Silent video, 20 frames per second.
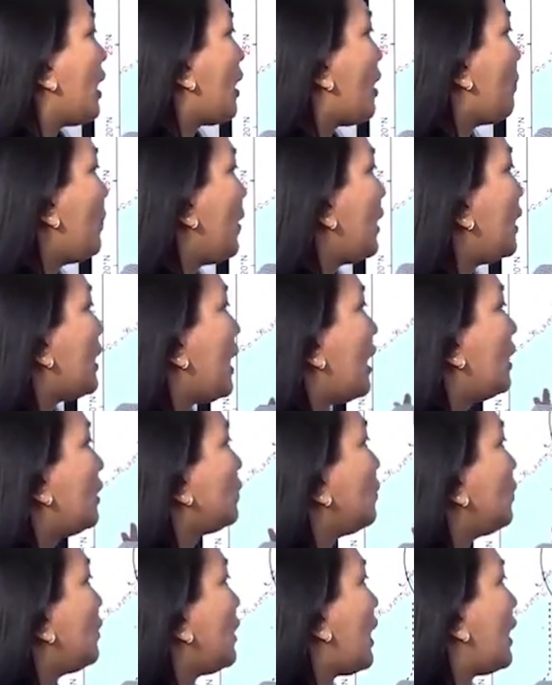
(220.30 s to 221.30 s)
kapag nga
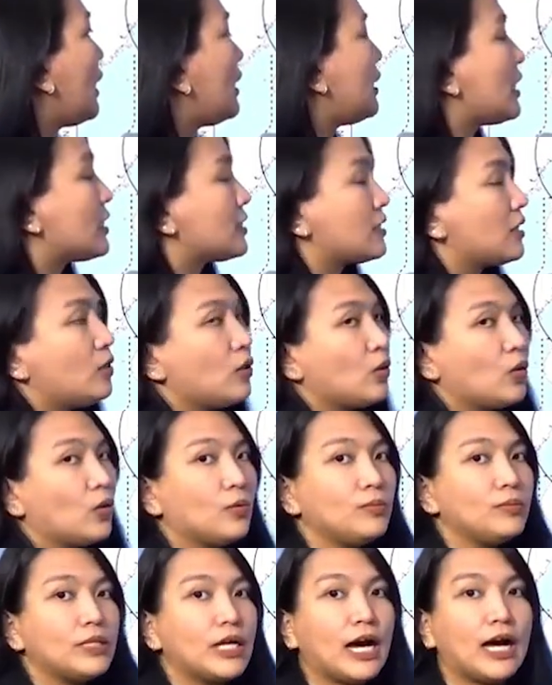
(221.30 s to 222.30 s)
ito na ay nasa
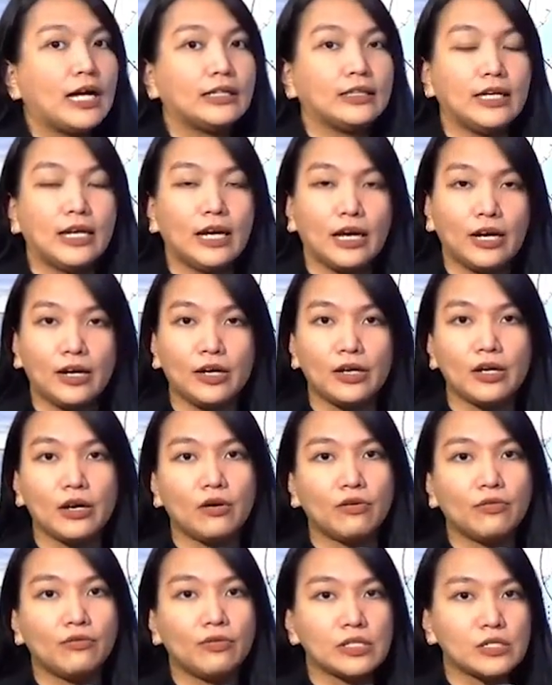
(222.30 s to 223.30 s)
loob ng ating area
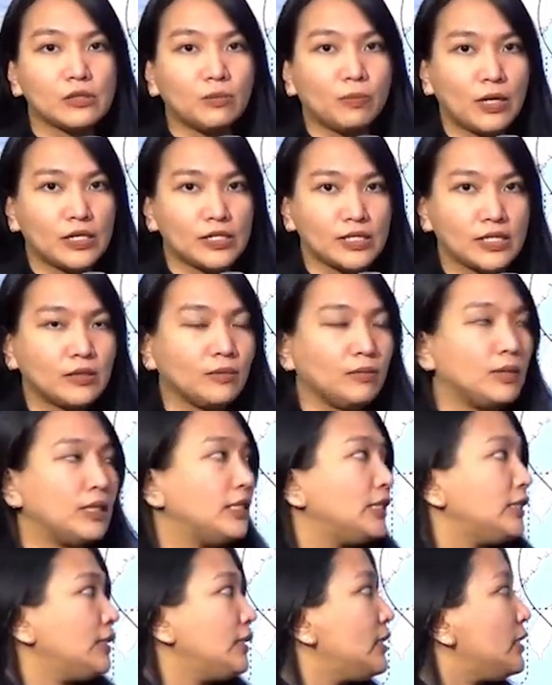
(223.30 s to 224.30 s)
of
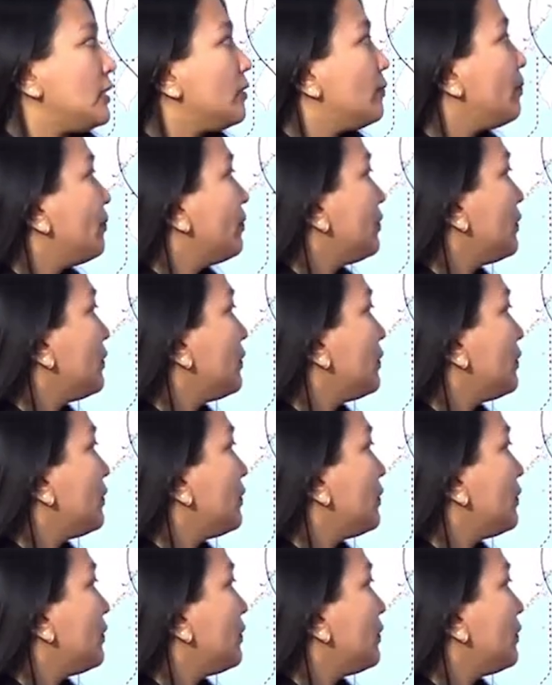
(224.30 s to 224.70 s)
responsibility.